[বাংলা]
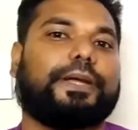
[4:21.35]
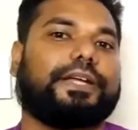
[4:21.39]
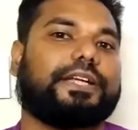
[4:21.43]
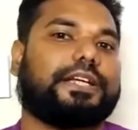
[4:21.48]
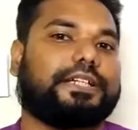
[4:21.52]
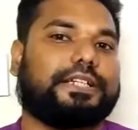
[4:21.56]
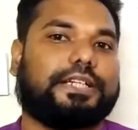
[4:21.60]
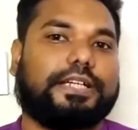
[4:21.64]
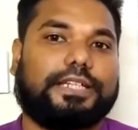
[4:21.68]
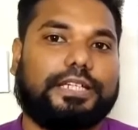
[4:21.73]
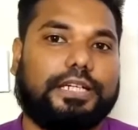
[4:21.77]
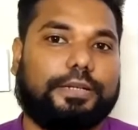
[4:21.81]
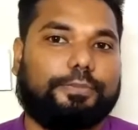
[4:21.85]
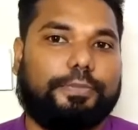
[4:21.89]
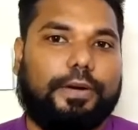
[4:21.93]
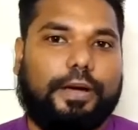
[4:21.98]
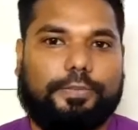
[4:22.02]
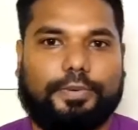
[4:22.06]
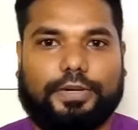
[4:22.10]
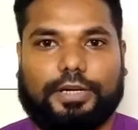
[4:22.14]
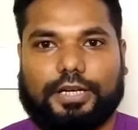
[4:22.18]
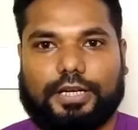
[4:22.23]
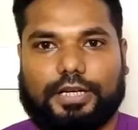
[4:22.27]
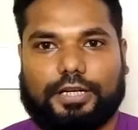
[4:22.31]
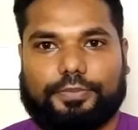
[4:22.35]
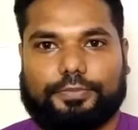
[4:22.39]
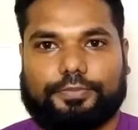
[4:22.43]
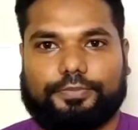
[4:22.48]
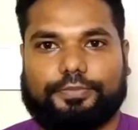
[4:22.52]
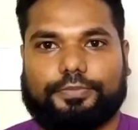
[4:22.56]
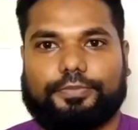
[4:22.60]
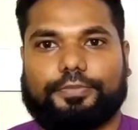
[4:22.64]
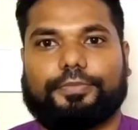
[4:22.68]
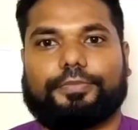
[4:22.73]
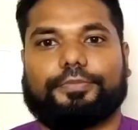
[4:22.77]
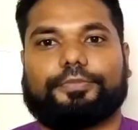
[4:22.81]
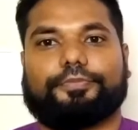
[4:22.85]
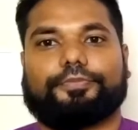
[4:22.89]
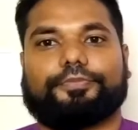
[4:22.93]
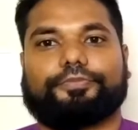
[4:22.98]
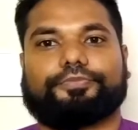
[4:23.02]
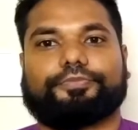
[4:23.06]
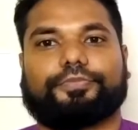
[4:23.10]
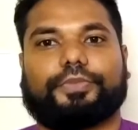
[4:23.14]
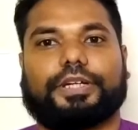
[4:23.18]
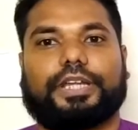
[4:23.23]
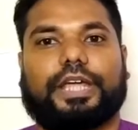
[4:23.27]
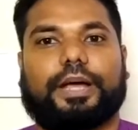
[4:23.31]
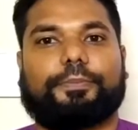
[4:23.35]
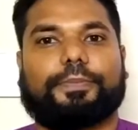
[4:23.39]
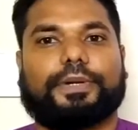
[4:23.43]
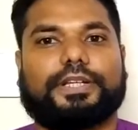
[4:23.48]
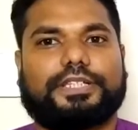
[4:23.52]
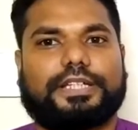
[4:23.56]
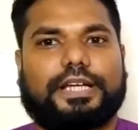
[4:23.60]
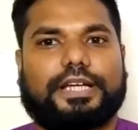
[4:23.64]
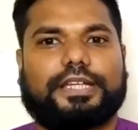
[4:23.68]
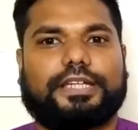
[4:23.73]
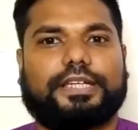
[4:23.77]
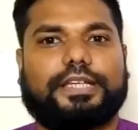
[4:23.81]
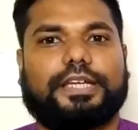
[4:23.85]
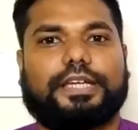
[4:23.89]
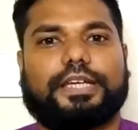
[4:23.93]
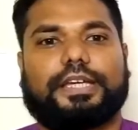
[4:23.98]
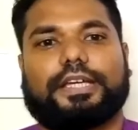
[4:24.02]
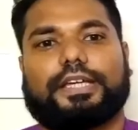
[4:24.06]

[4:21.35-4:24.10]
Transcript: বেটার টাইটেল পাবে না মানে আমরা জানি